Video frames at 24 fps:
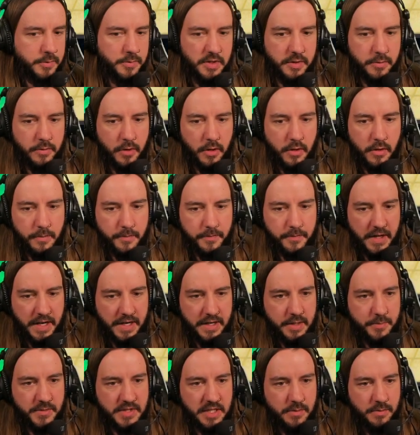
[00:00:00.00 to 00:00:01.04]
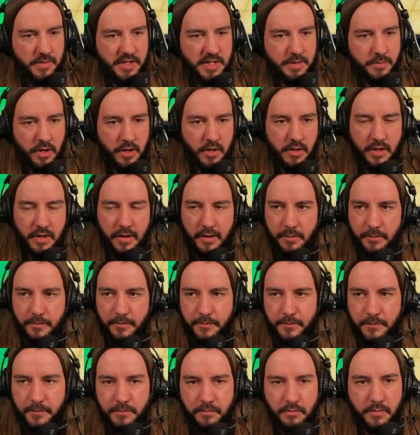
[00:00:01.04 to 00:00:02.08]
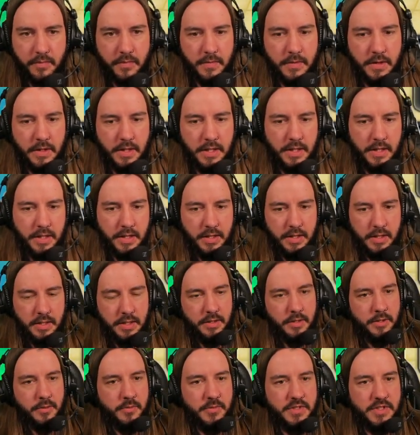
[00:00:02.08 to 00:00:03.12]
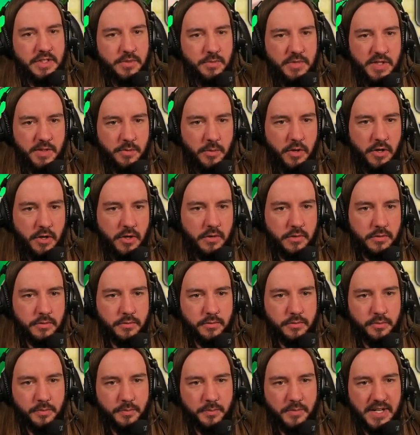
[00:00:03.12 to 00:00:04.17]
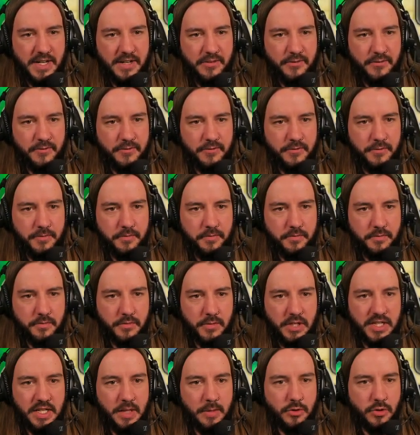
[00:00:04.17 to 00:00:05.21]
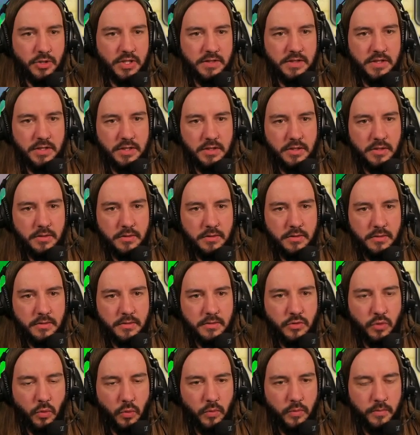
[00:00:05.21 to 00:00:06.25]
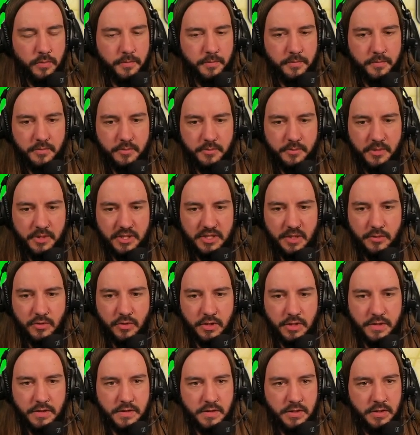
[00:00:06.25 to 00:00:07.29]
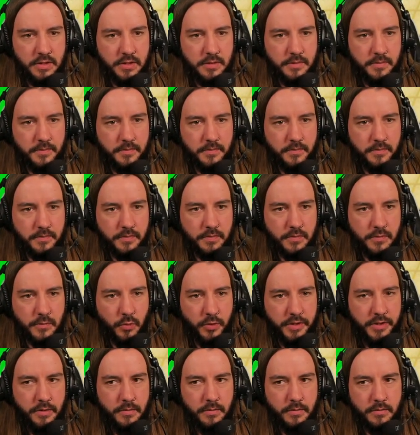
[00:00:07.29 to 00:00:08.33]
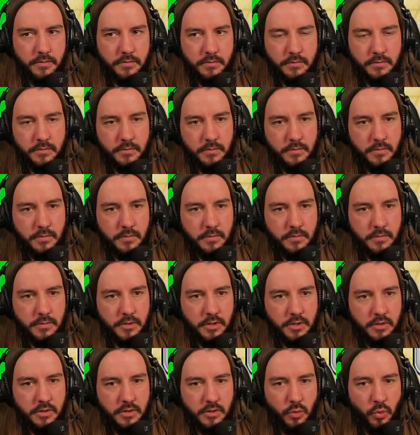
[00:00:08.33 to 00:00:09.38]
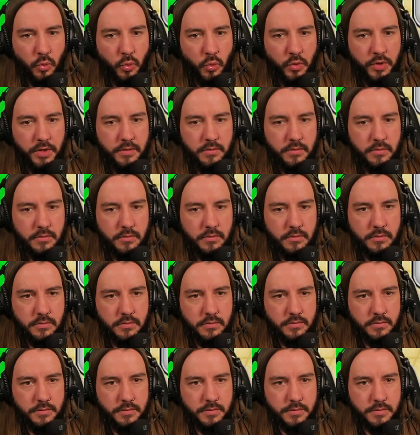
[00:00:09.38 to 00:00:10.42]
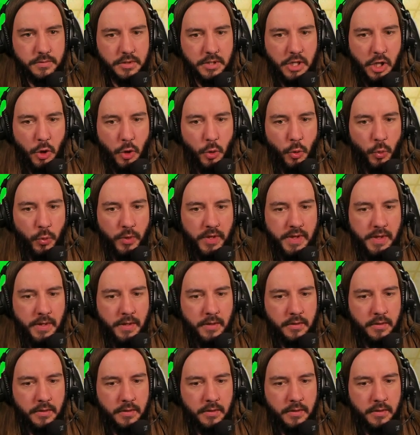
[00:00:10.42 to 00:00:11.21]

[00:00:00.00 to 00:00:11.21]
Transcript: biseball. Allez, petite bisbol là. Petite bisebol. Paf. La capture critique Non. Pas de capture critique. Oui. Oui. Et euh, oui.